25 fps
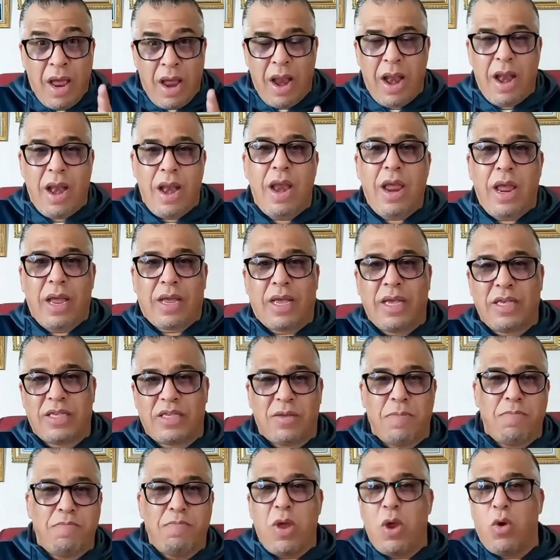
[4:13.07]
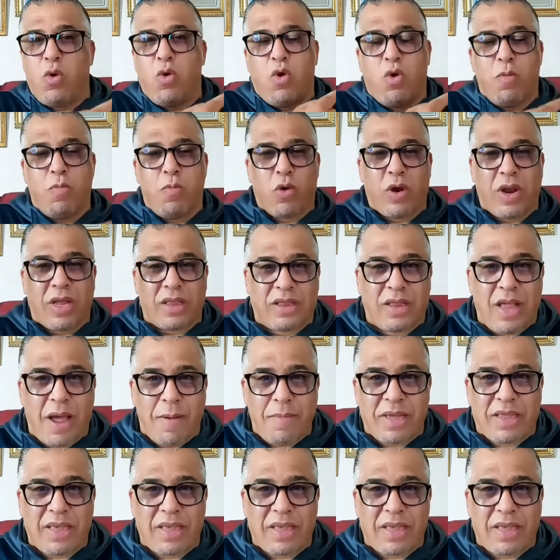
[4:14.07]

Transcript: اللي كيسميوهم منظمة